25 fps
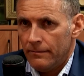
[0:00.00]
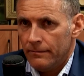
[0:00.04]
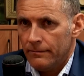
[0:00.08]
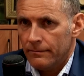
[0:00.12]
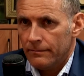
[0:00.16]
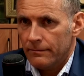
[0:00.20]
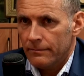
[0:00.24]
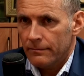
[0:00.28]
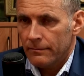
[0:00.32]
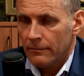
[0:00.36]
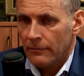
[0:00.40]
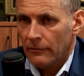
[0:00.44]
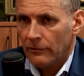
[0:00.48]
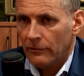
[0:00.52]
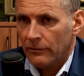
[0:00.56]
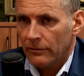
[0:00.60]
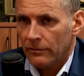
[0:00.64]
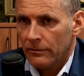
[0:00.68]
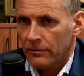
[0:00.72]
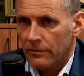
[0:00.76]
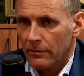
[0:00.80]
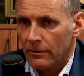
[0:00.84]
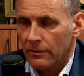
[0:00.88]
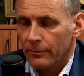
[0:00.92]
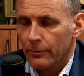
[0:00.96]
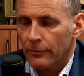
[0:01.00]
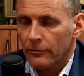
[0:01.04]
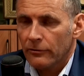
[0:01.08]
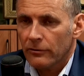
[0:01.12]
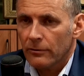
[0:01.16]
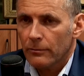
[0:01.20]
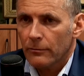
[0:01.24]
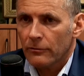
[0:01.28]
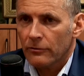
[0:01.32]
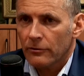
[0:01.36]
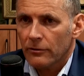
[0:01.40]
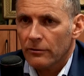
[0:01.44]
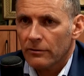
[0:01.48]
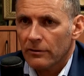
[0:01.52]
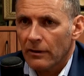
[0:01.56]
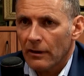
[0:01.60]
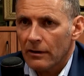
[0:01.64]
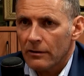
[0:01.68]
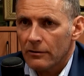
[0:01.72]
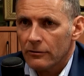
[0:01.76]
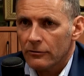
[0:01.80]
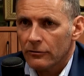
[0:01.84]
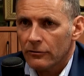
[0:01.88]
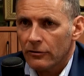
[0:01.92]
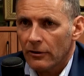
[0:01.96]
Mm, rozpocznę może od
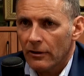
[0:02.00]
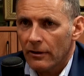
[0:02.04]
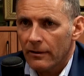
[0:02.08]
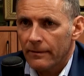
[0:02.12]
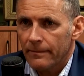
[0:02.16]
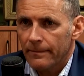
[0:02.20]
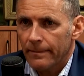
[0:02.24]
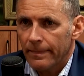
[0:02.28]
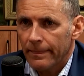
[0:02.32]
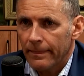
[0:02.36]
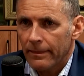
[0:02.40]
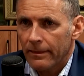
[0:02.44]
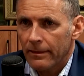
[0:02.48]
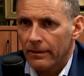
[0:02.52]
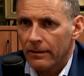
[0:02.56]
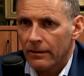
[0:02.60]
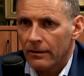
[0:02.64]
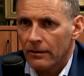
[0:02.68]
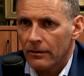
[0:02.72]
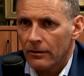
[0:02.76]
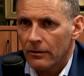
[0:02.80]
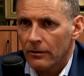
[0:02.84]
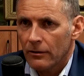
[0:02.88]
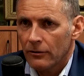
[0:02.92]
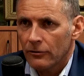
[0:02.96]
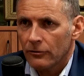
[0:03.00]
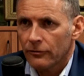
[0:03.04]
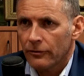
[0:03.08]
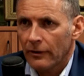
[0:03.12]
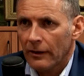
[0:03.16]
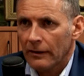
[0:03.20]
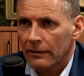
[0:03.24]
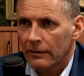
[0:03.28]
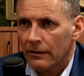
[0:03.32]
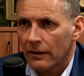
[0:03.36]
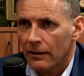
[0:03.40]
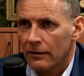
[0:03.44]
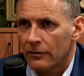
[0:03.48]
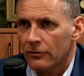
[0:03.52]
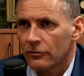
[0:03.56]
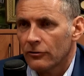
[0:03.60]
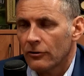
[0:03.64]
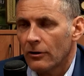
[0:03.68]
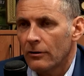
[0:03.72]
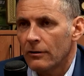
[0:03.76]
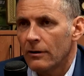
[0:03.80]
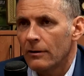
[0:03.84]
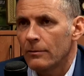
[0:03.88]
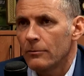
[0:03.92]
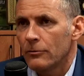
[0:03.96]
tego, że oświata i
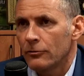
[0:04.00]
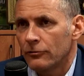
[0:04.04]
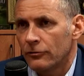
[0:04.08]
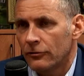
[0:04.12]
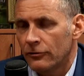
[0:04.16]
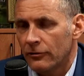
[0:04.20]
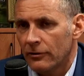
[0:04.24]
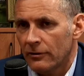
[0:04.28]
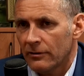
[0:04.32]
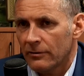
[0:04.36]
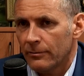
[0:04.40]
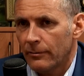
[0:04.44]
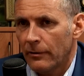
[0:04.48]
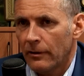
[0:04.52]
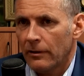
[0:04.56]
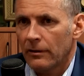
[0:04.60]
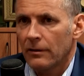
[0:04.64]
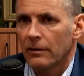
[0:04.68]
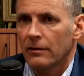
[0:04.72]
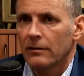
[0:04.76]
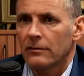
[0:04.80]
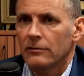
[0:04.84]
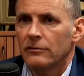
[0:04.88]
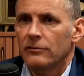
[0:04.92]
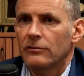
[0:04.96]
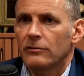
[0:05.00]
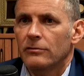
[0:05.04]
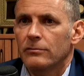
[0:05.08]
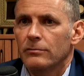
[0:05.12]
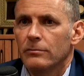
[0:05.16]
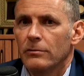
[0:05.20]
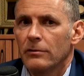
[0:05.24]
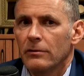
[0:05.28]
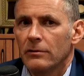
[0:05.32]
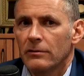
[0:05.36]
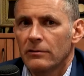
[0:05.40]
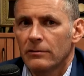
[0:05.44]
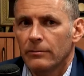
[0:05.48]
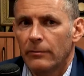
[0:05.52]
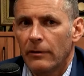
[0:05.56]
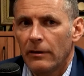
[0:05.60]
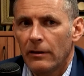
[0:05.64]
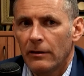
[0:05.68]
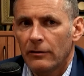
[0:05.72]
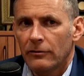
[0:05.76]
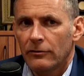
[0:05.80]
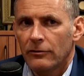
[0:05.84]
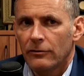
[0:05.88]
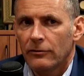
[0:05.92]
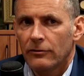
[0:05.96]
szkoła musi się zmieniać, bo
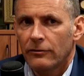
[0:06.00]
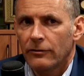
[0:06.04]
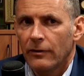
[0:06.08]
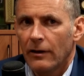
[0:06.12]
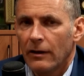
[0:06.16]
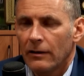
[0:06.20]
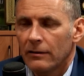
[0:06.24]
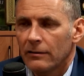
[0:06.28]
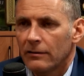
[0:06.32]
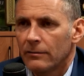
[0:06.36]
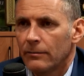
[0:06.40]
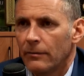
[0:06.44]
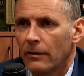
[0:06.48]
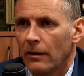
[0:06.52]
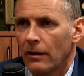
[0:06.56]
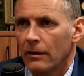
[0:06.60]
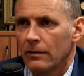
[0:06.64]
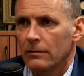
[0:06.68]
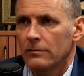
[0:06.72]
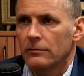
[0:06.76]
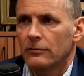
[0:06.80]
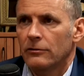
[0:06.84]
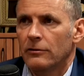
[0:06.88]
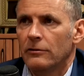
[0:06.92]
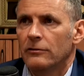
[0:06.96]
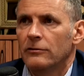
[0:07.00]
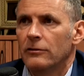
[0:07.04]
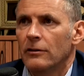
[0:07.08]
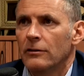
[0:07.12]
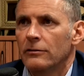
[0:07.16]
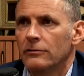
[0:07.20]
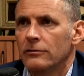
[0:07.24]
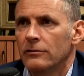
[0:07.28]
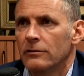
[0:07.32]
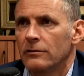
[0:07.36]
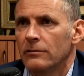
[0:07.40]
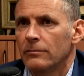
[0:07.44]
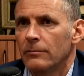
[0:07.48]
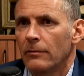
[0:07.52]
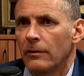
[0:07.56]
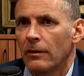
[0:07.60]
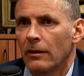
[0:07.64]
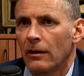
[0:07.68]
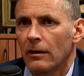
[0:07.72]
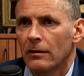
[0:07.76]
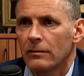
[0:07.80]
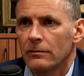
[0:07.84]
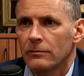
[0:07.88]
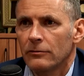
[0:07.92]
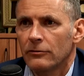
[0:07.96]
zmienia się świat, zmieniają się dzieci,
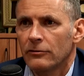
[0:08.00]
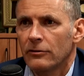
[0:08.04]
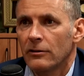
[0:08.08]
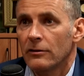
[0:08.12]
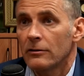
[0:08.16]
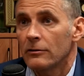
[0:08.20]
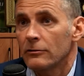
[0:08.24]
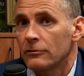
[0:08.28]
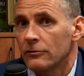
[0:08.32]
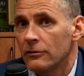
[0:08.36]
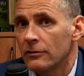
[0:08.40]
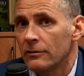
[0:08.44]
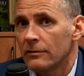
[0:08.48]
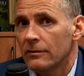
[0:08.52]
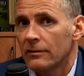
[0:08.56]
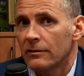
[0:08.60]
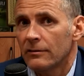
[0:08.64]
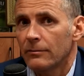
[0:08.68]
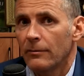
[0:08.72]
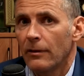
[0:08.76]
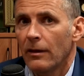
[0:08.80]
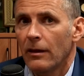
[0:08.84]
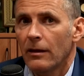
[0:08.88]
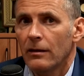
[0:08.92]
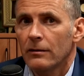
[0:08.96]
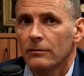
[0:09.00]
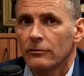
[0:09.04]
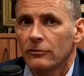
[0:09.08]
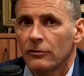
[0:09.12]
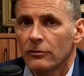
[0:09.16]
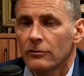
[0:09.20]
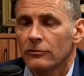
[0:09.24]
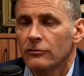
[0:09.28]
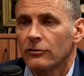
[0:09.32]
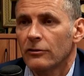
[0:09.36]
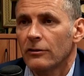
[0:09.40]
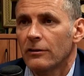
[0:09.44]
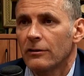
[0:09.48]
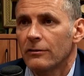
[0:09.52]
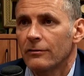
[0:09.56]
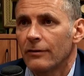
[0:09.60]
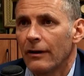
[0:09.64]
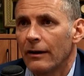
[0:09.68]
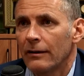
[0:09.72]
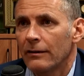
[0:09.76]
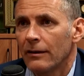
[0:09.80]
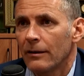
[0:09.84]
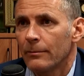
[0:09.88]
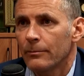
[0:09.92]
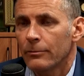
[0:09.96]
zmieniają się rodzice, zmieniają się
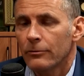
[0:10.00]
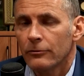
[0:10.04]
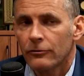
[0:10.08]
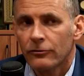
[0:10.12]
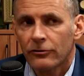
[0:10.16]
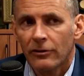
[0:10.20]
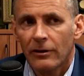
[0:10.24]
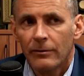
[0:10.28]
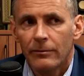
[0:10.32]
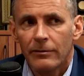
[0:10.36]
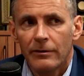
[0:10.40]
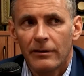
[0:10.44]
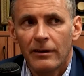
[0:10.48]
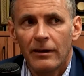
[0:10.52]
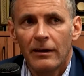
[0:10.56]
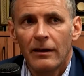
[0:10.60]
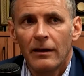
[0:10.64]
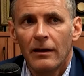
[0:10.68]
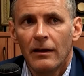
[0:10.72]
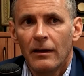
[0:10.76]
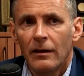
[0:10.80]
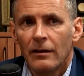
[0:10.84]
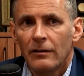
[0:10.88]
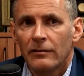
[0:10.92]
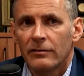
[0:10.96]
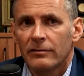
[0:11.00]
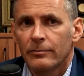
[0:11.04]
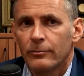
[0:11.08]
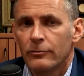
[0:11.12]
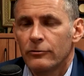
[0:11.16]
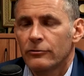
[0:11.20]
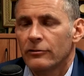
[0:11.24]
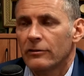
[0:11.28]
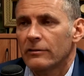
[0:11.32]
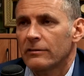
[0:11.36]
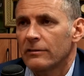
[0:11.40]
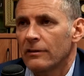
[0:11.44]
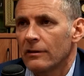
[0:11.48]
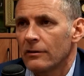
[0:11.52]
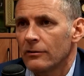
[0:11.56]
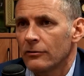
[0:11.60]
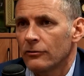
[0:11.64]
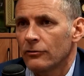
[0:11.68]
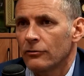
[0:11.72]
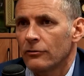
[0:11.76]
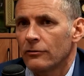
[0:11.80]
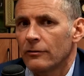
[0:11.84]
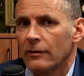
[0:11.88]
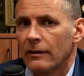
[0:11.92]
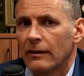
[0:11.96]
oczekiwania, potrzeby współczesnego
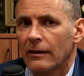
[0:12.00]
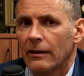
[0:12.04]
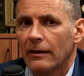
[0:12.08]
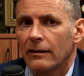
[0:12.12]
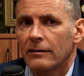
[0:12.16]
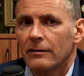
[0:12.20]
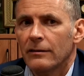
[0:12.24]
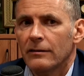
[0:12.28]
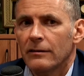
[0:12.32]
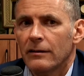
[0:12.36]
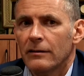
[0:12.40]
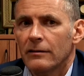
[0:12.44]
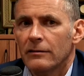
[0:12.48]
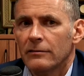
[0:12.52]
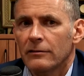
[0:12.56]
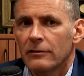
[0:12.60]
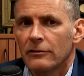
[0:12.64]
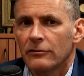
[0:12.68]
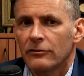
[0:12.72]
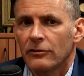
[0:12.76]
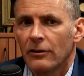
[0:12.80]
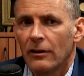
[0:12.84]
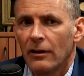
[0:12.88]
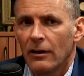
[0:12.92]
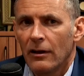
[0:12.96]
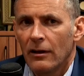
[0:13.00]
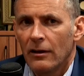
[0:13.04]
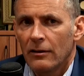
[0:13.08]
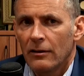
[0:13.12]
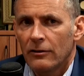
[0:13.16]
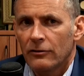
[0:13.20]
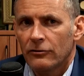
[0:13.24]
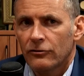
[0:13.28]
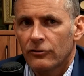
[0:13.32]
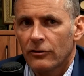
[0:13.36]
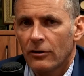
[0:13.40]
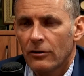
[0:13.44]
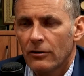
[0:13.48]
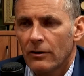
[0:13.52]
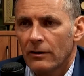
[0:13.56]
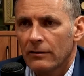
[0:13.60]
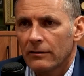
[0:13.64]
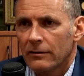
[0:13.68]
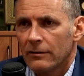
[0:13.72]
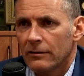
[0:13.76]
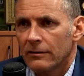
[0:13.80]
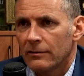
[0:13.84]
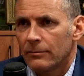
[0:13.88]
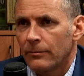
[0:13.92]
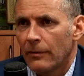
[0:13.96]
człowieka i dlatego też szkoła
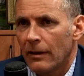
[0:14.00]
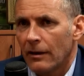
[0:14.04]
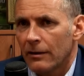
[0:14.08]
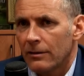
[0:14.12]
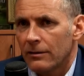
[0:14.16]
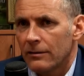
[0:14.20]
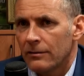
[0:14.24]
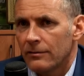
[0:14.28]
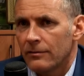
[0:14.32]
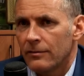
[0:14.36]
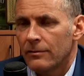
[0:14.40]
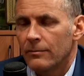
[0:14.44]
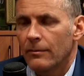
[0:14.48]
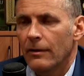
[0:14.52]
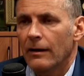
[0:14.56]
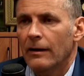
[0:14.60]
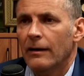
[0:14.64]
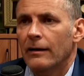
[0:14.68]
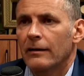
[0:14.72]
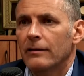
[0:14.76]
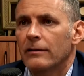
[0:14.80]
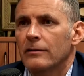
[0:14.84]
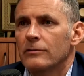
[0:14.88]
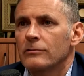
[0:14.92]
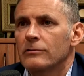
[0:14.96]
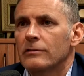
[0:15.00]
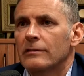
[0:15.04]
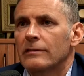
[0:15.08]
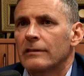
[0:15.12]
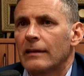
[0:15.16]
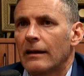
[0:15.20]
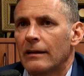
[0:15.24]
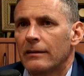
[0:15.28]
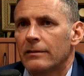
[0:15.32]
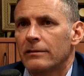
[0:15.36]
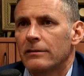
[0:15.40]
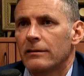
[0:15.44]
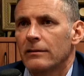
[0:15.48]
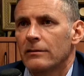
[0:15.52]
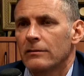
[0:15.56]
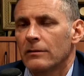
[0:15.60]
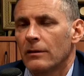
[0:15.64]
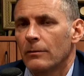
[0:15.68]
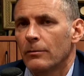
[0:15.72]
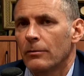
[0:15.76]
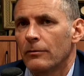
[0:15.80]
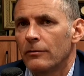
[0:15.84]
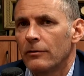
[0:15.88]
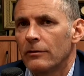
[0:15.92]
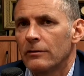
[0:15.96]
tych zmian wymaga nieustannie. Ona
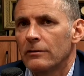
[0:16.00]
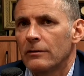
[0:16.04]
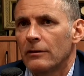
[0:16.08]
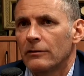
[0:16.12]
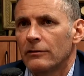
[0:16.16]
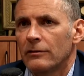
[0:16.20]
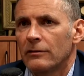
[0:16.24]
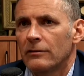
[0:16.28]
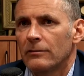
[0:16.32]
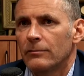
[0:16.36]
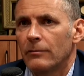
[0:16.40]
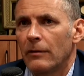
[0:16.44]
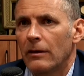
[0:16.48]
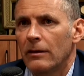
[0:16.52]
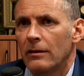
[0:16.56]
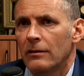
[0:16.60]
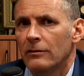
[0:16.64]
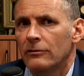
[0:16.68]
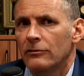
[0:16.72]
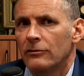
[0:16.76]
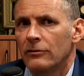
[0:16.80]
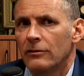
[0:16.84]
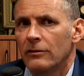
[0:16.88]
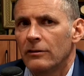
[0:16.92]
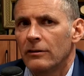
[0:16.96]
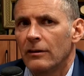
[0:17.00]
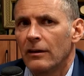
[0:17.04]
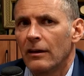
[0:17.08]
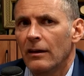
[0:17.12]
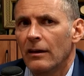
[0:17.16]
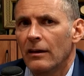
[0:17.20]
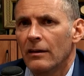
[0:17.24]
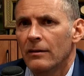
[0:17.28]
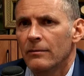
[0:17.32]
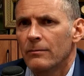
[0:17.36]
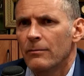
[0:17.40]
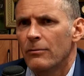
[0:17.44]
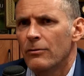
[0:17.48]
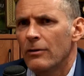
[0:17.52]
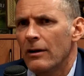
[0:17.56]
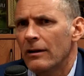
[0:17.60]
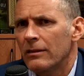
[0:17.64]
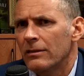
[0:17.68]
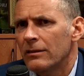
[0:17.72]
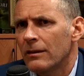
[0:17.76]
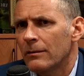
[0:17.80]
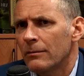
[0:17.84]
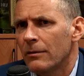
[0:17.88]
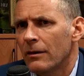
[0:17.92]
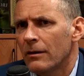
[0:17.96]
powinna się zmieniać i
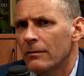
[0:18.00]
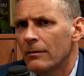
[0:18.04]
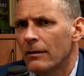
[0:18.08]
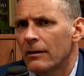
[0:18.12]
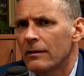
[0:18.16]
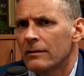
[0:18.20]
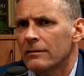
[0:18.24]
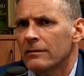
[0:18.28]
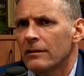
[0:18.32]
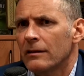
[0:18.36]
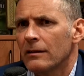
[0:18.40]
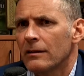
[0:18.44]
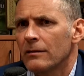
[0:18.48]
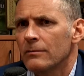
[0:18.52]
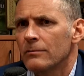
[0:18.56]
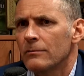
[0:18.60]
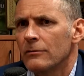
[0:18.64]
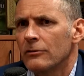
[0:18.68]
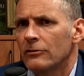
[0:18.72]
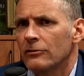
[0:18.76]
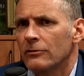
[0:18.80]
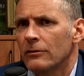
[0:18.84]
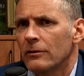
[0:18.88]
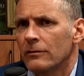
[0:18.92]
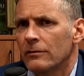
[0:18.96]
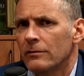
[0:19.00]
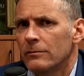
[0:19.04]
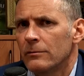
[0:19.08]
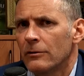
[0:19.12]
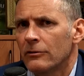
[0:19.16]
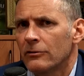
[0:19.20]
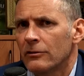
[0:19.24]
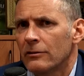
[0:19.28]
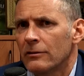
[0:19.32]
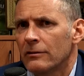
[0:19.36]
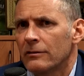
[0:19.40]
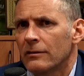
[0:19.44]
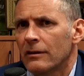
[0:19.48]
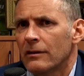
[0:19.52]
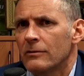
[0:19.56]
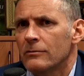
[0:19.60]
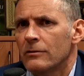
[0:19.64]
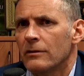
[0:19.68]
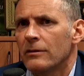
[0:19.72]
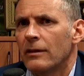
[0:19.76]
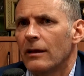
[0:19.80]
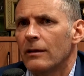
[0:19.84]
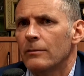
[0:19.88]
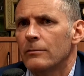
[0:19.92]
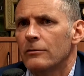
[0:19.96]
błędem chyba jest takim myślowym, jeżeli
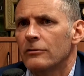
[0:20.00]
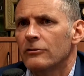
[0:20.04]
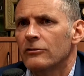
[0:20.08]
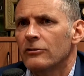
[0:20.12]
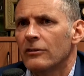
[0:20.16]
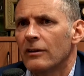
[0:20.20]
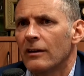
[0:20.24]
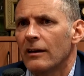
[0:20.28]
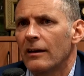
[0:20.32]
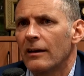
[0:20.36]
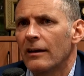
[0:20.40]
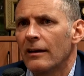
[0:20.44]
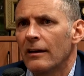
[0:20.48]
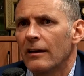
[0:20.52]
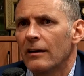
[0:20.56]
zakładamy, że